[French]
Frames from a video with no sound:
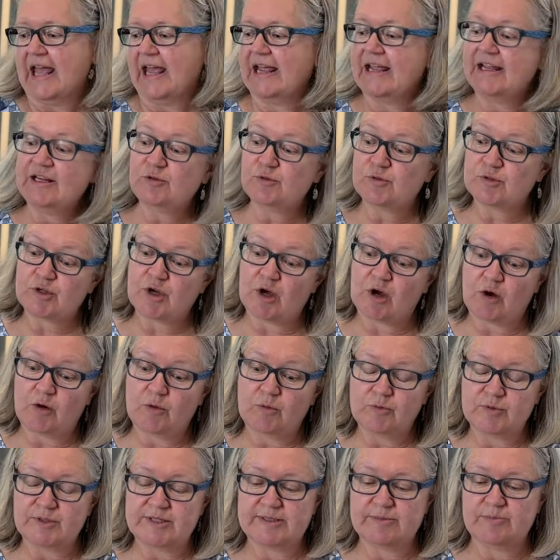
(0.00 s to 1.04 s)
Et nous aurons
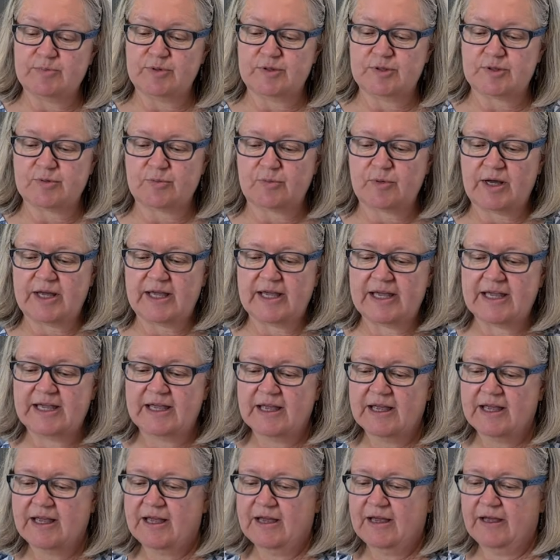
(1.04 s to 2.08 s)
aussi besoin
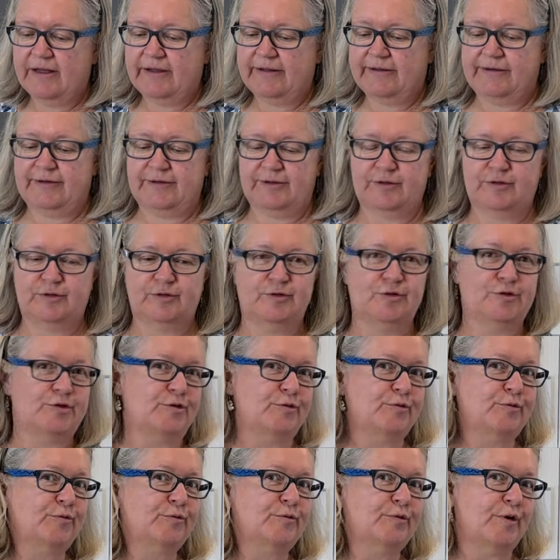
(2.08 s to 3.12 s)
du
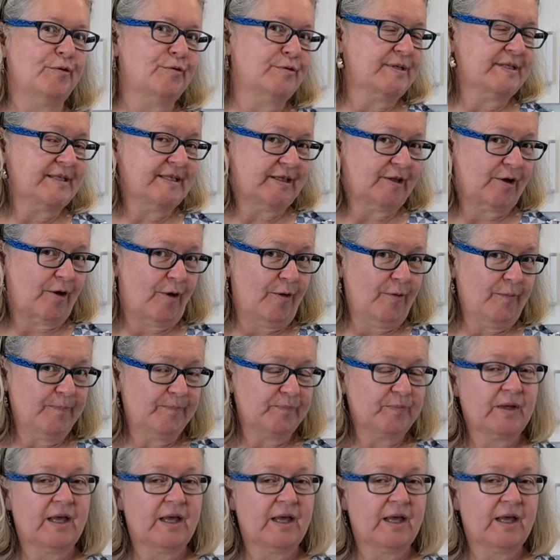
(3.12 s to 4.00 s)
jus d'un citron